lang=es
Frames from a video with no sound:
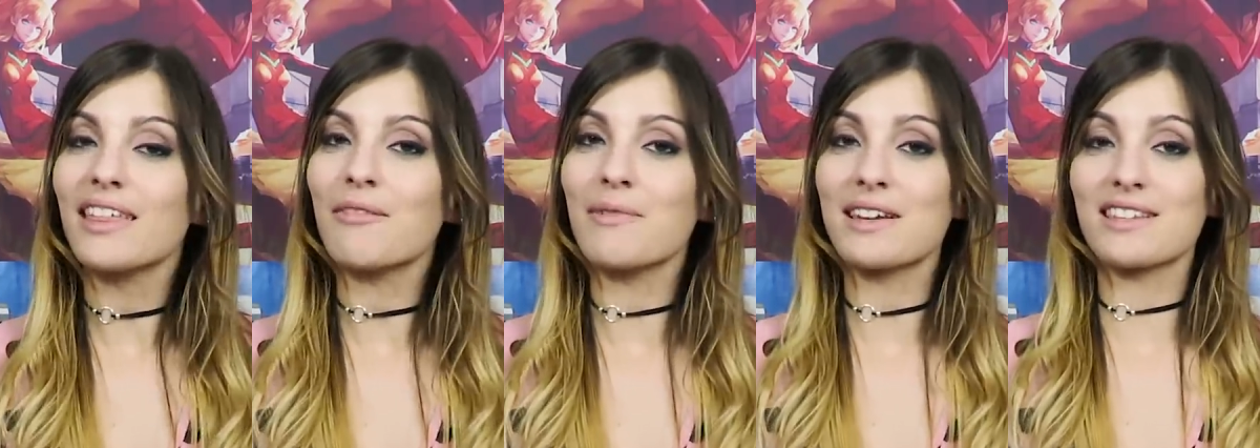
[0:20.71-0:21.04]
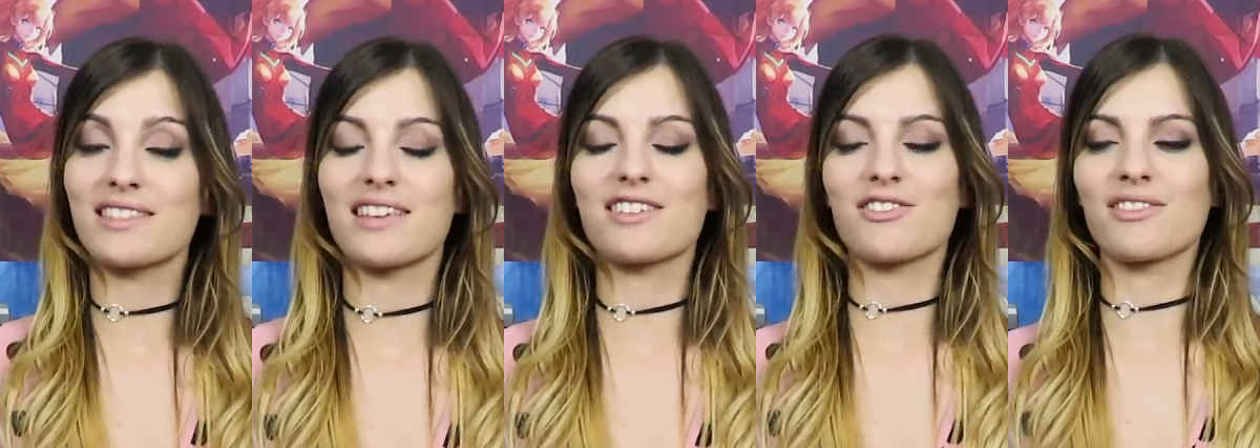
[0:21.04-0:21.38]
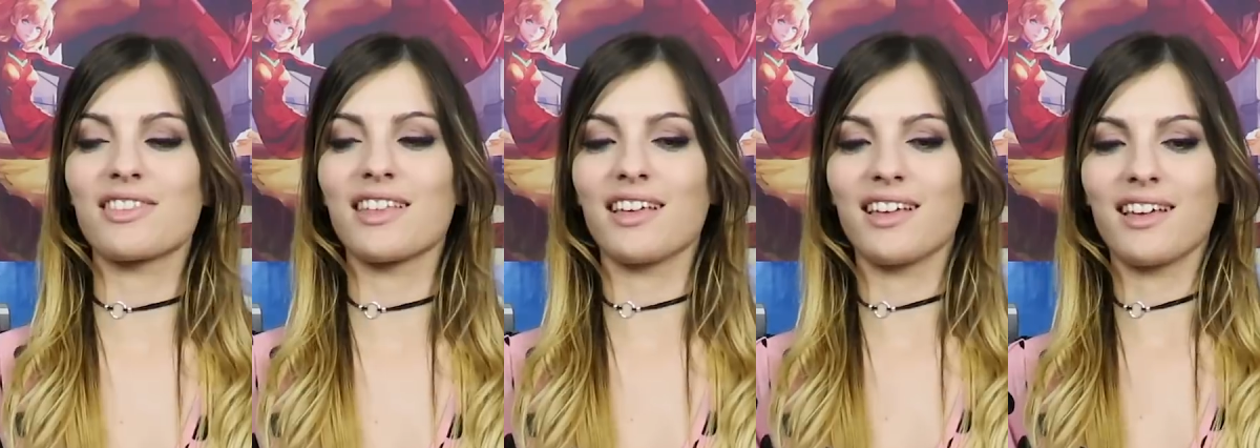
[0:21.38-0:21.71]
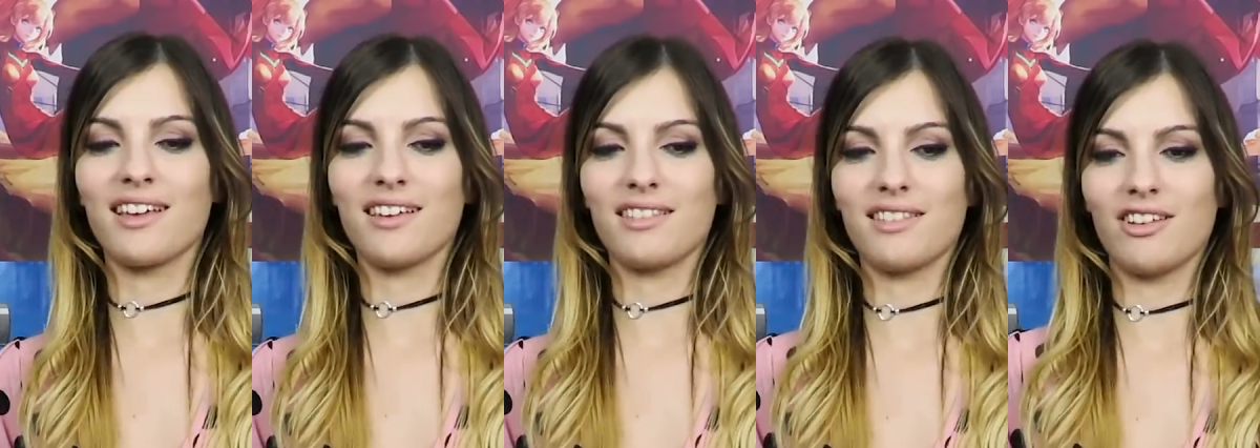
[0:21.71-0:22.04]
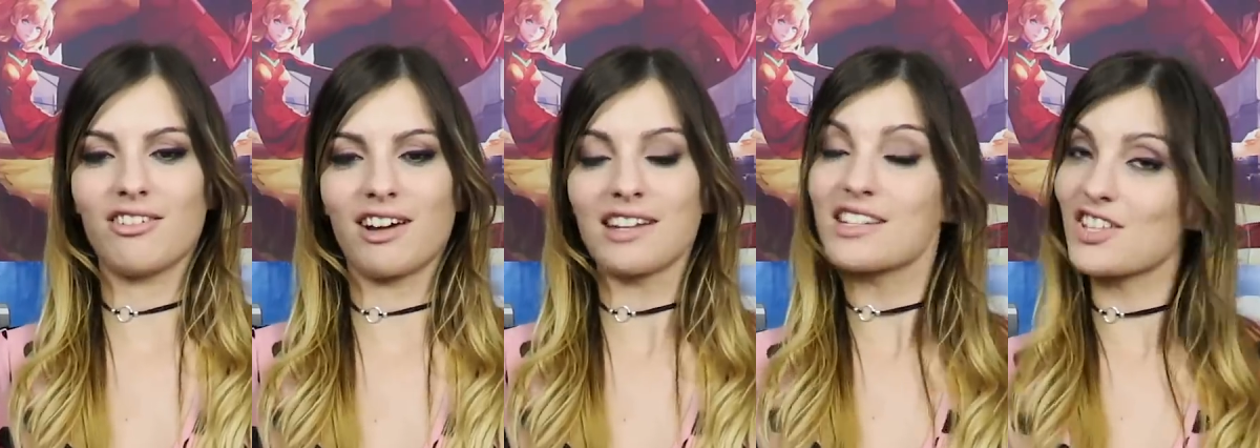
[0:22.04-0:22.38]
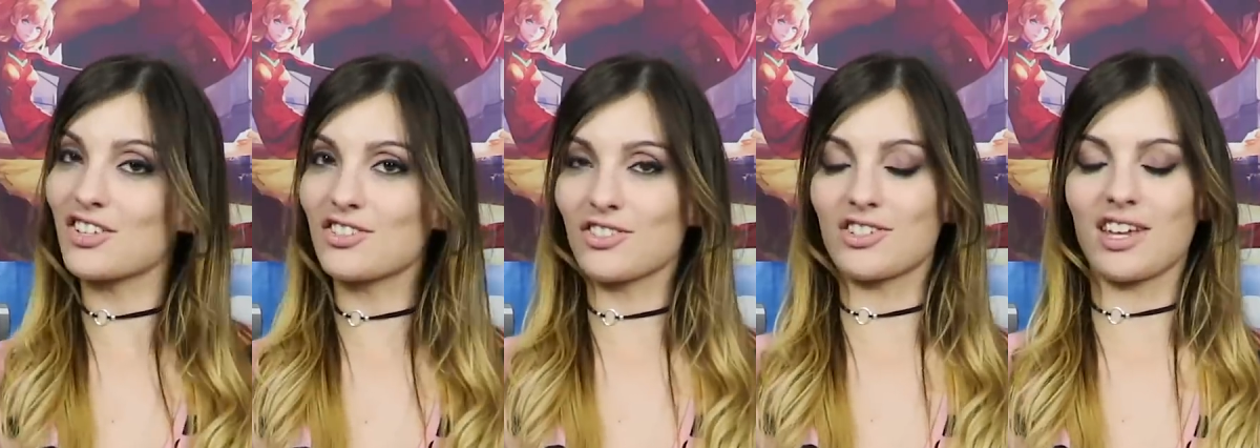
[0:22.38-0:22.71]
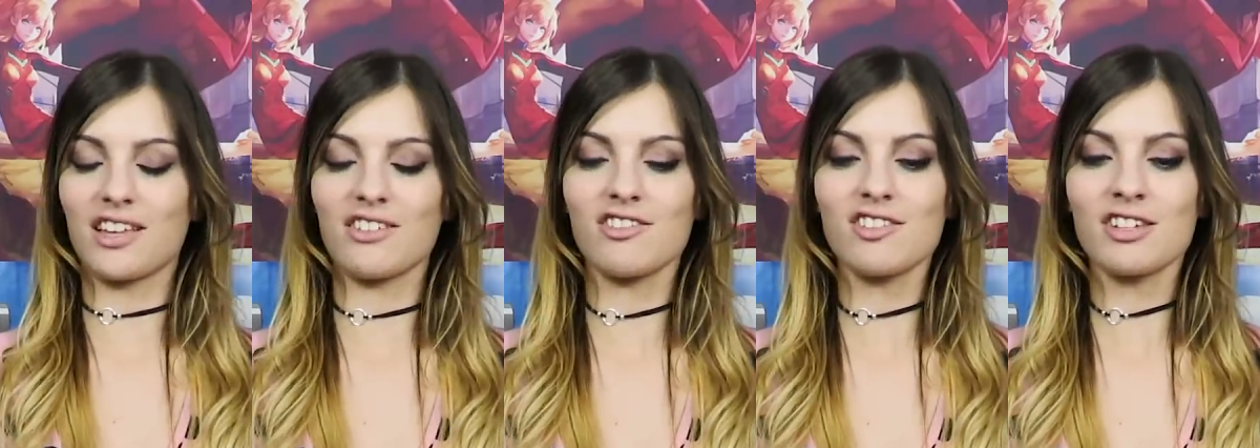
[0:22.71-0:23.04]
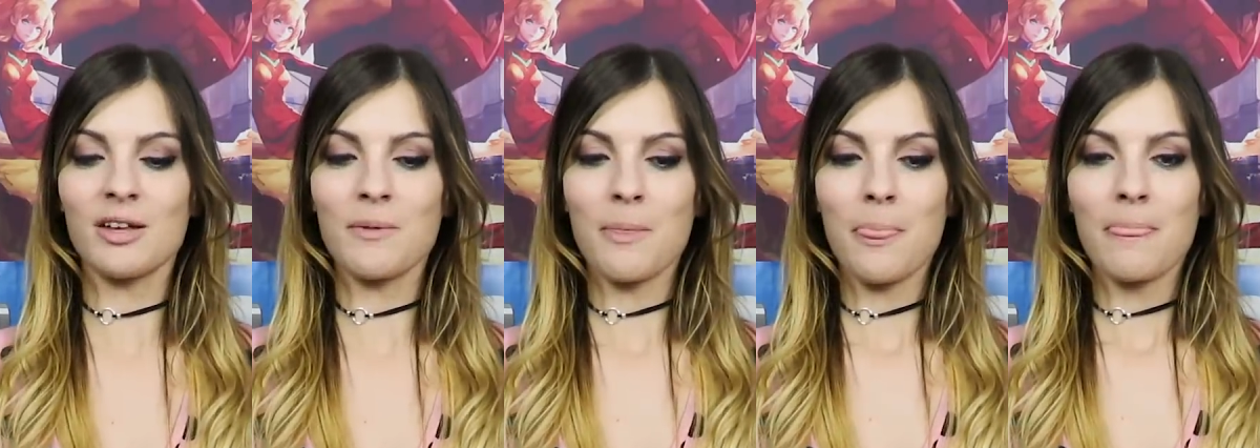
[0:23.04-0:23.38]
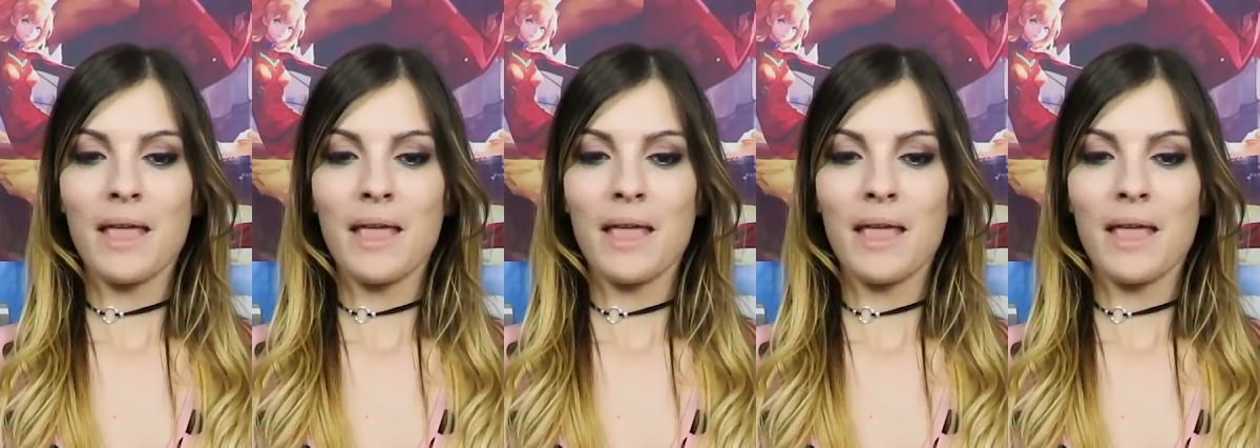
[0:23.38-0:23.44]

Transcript: de PlayStation, de, de lo que han sido estos años